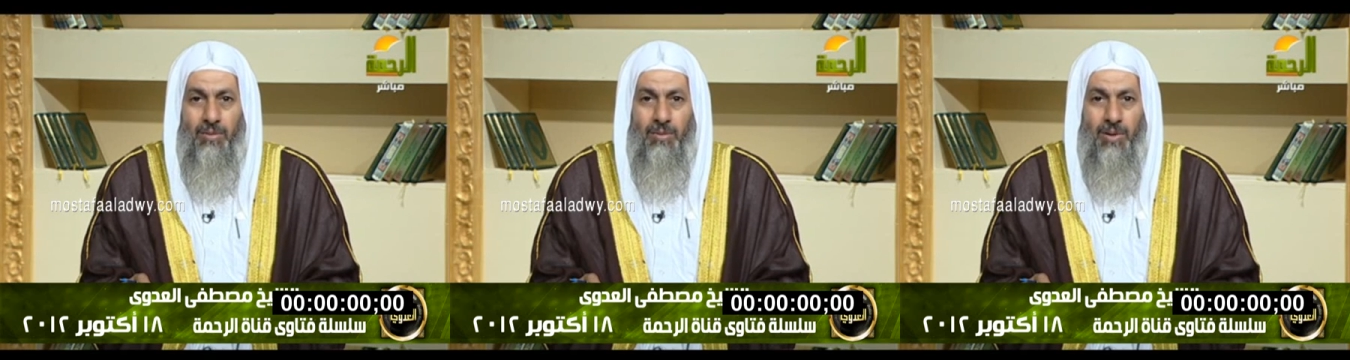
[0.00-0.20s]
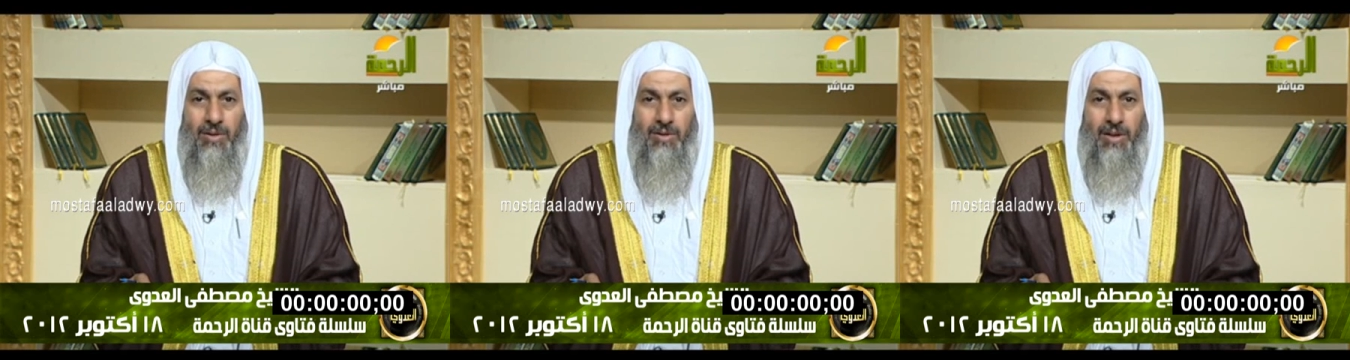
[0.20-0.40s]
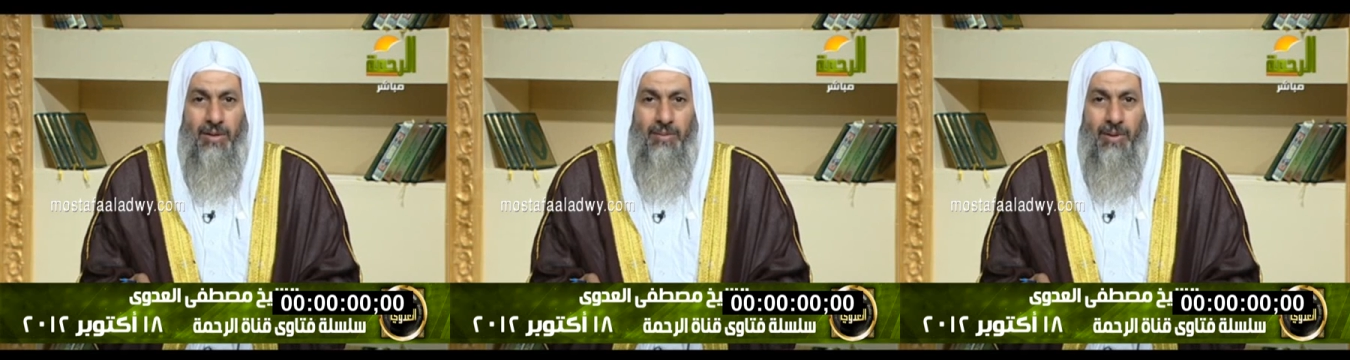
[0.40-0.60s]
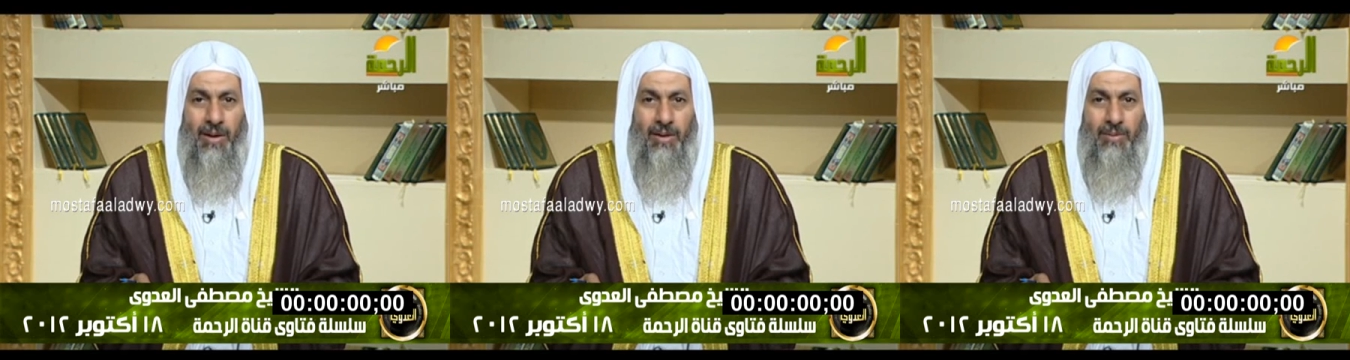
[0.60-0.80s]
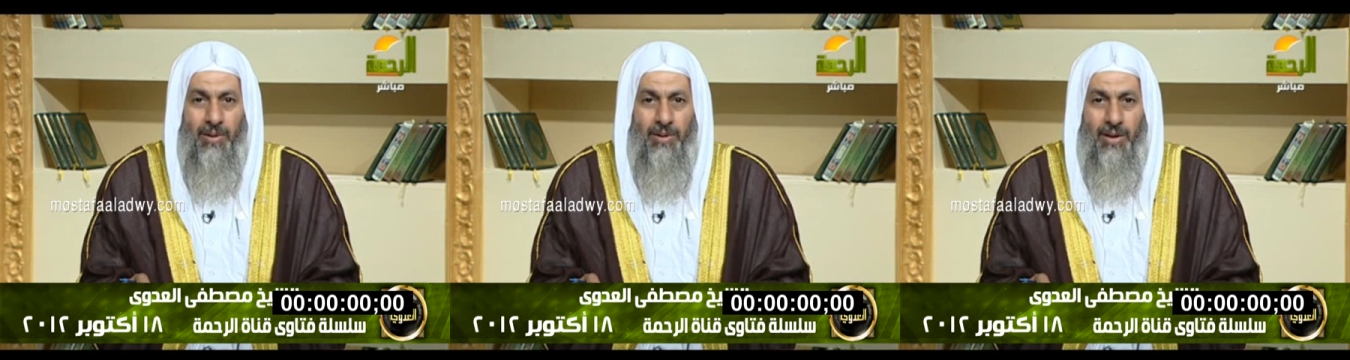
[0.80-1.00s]
من صام
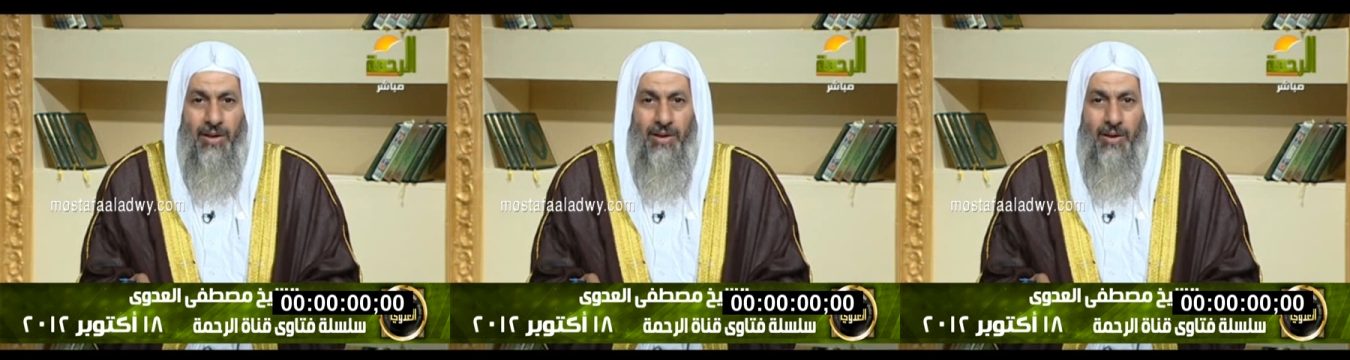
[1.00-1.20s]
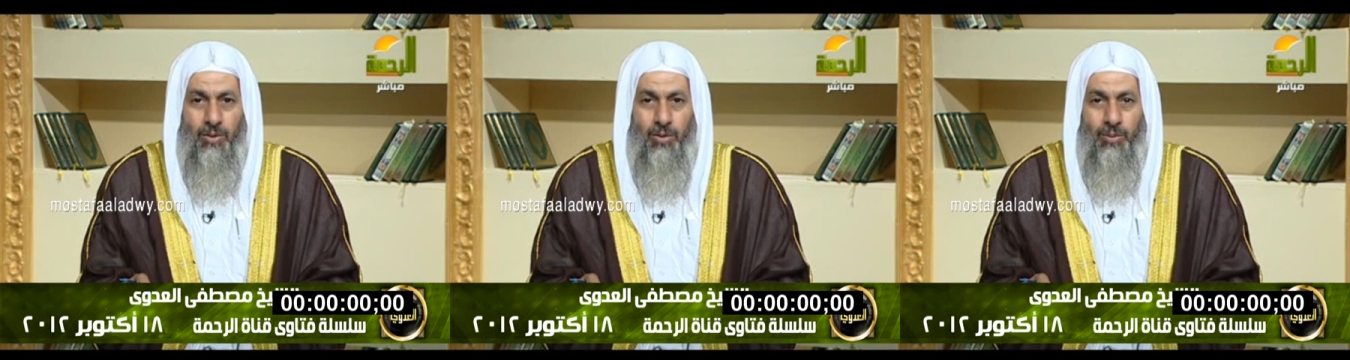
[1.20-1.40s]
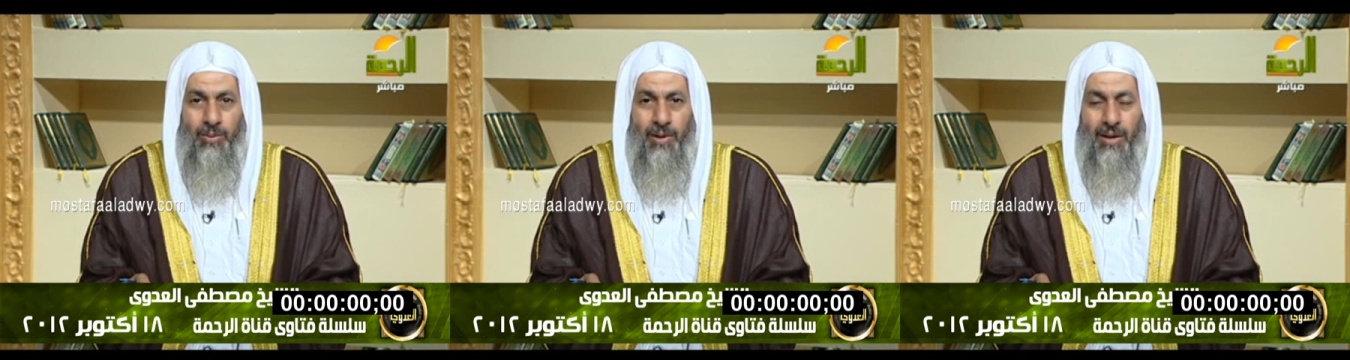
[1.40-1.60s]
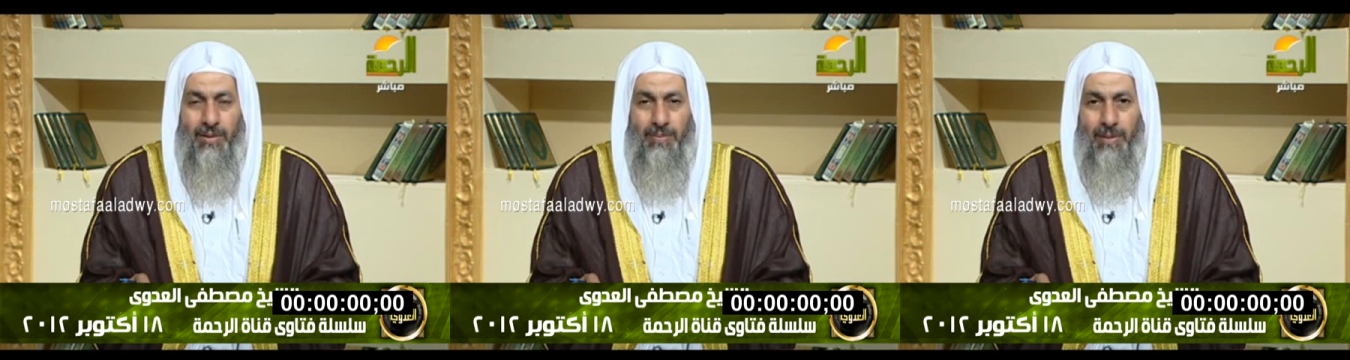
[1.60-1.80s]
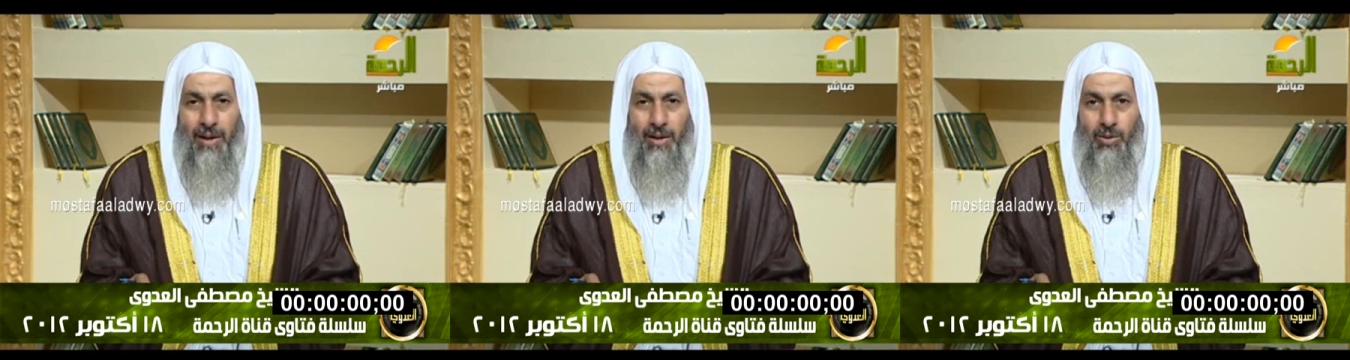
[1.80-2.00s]
رمضان ثم
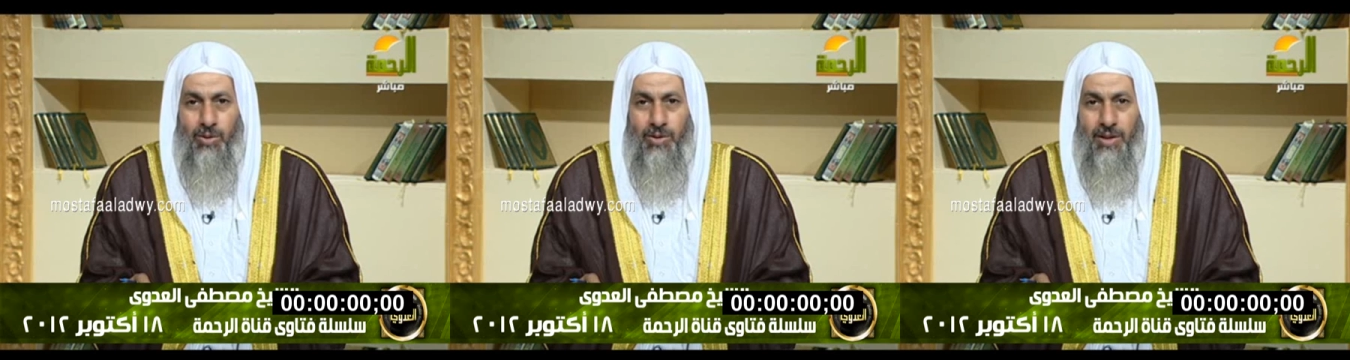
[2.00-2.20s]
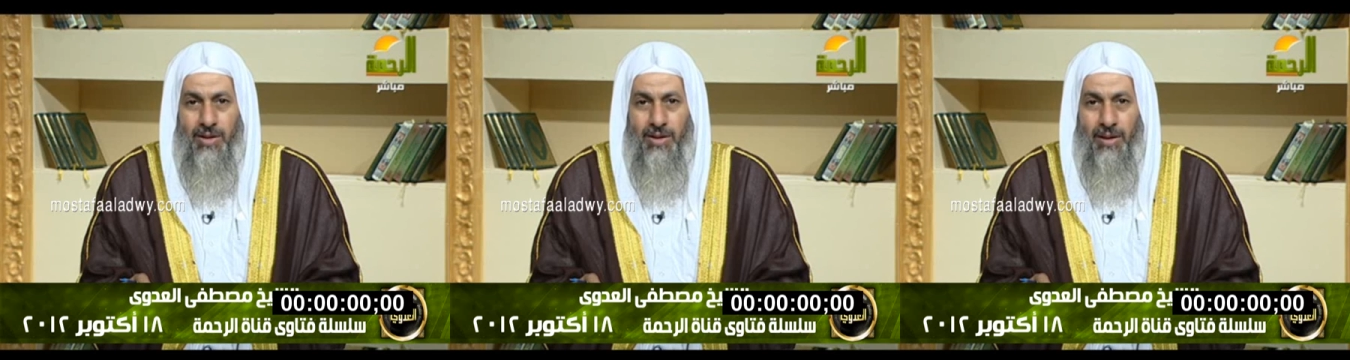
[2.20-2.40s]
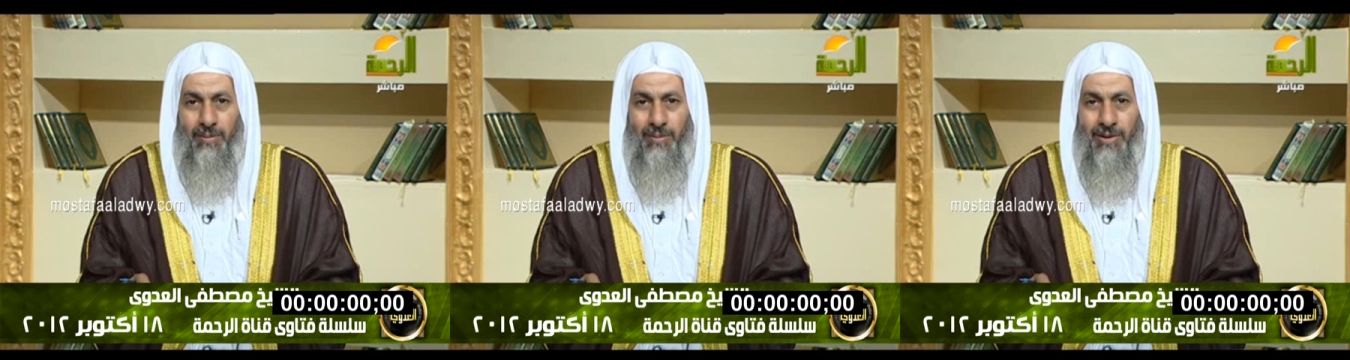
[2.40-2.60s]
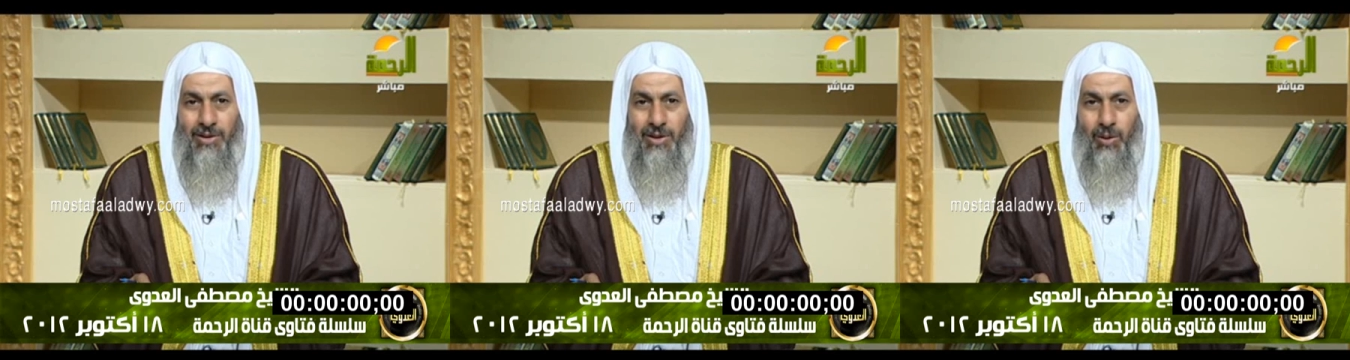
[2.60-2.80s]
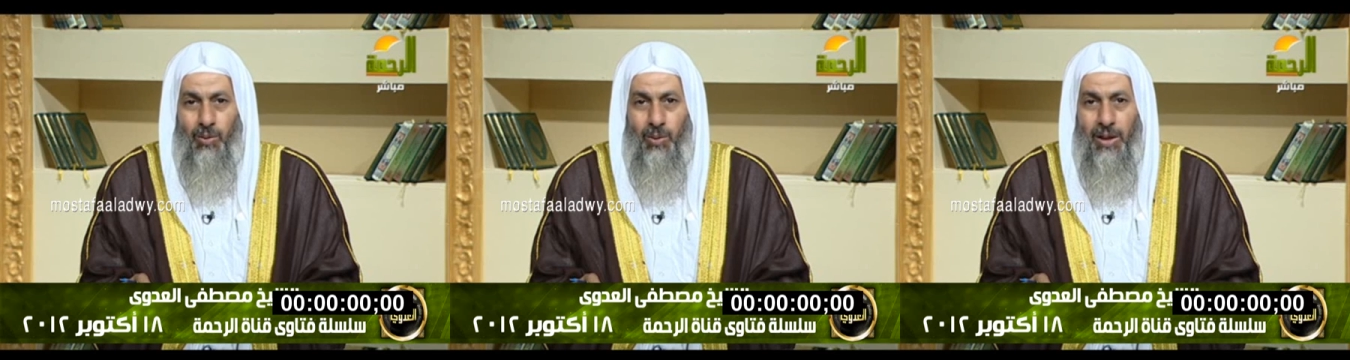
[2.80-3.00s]
أتبعه ستا من
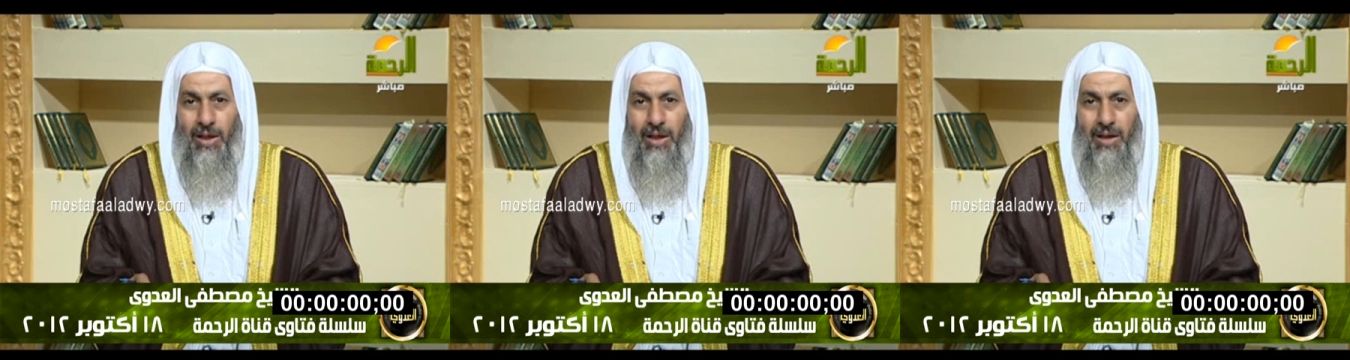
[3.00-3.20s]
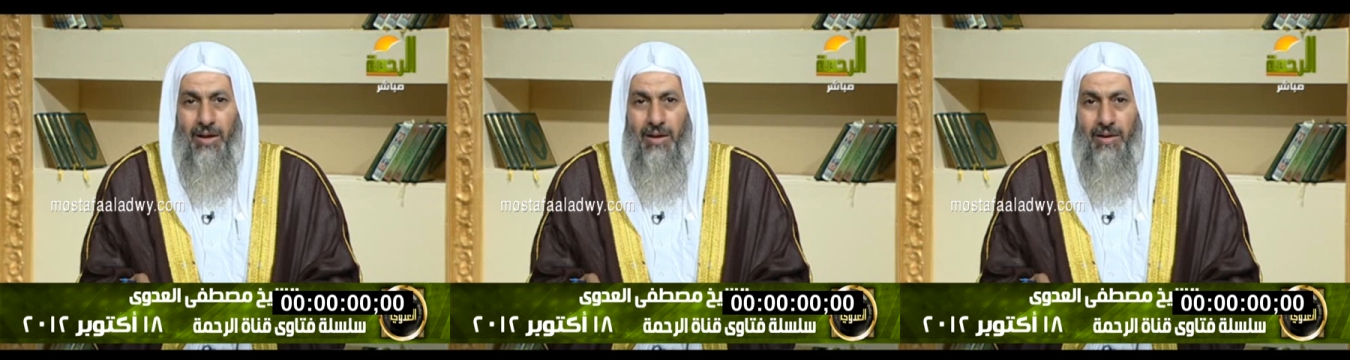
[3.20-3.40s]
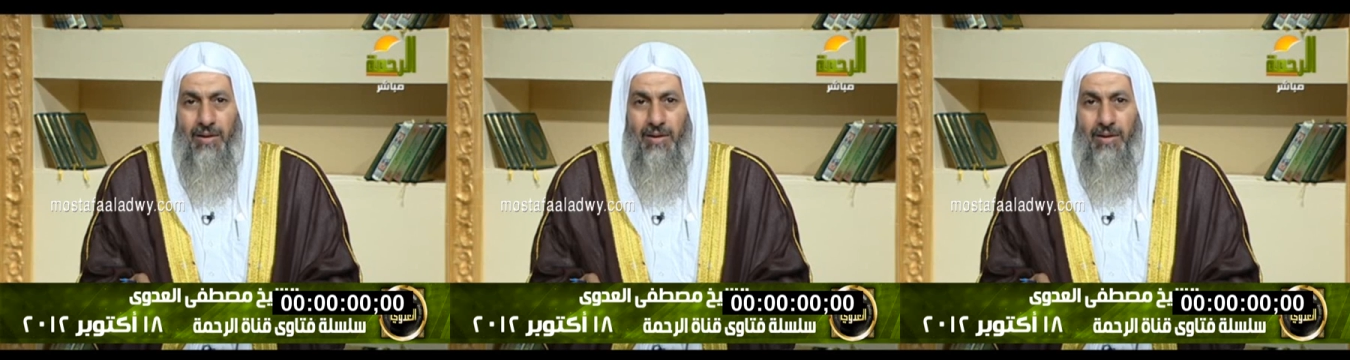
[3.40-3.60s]
شوال